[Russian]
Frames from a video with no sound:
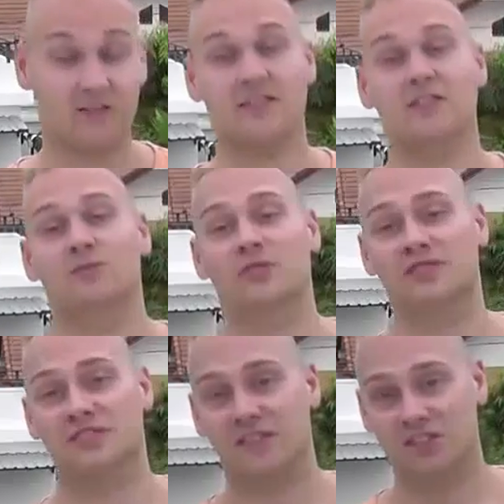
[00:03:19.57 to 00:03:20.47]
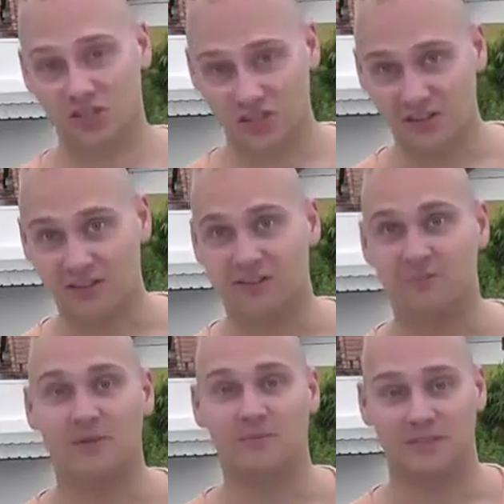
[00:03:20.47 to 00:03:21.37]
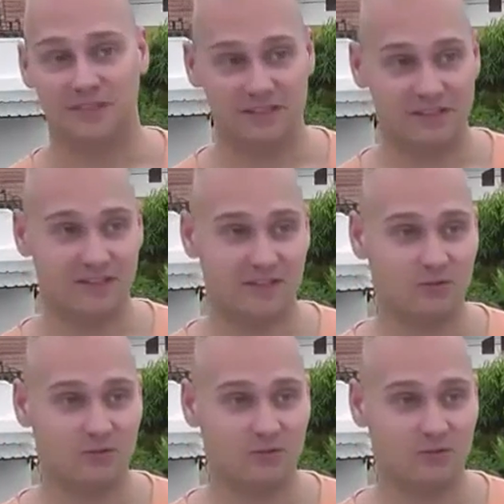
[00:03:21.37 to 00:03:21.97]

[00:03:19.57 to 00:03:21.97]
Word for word: кстати, у нас разрешили теперь материться,